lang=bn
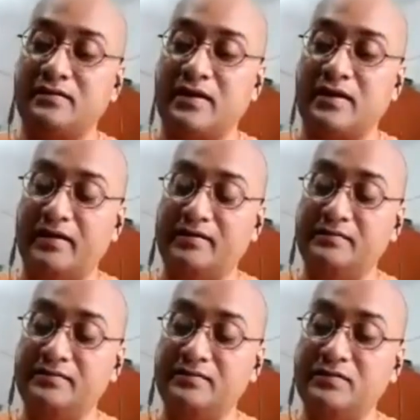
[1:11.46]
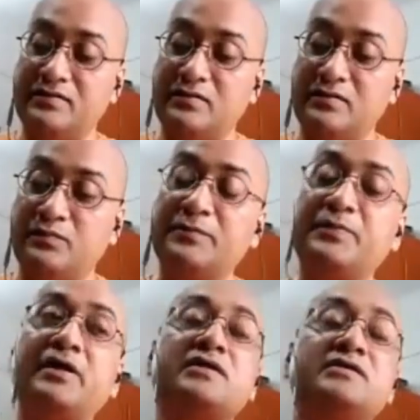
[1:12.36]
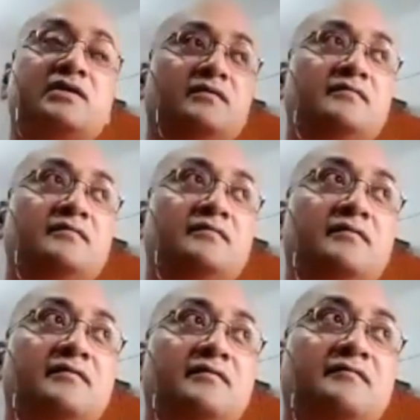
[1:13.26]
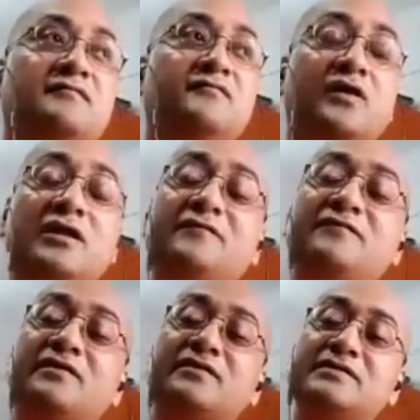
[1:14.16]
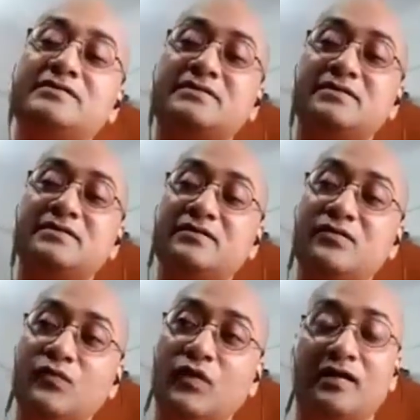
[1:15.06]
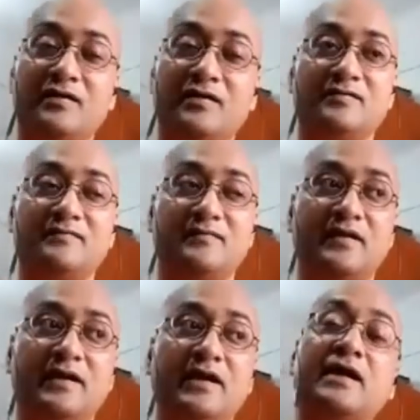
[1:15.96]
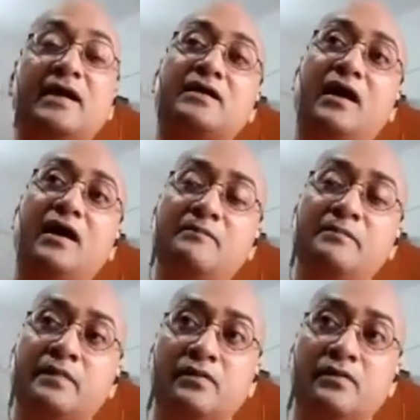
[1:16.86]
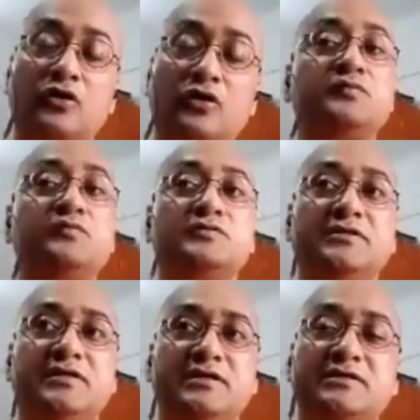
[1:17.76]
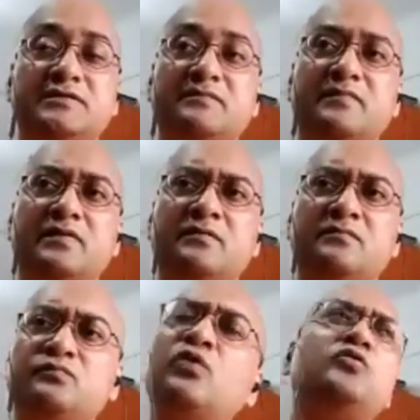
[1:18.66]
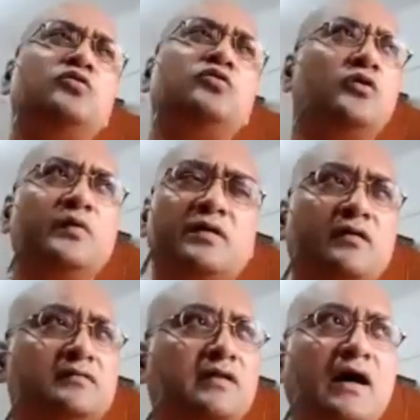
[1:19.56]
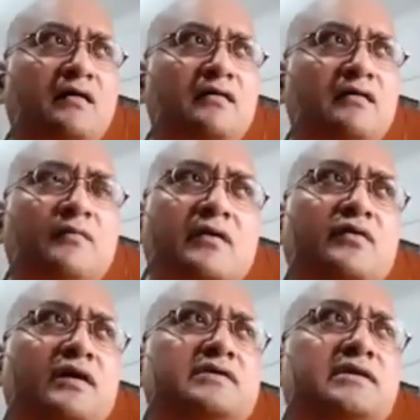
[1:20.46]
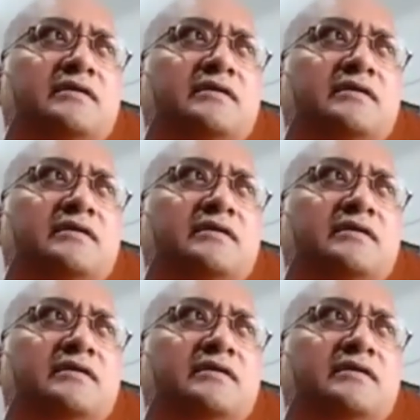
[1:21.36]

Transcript: এই প্রিপারেশন ফর লিভিং দিস ওয়ার্ল্ড এটা একটা অদ্ভুত জিনিস বহু অভিজ্ঞতা আমার হয়েছে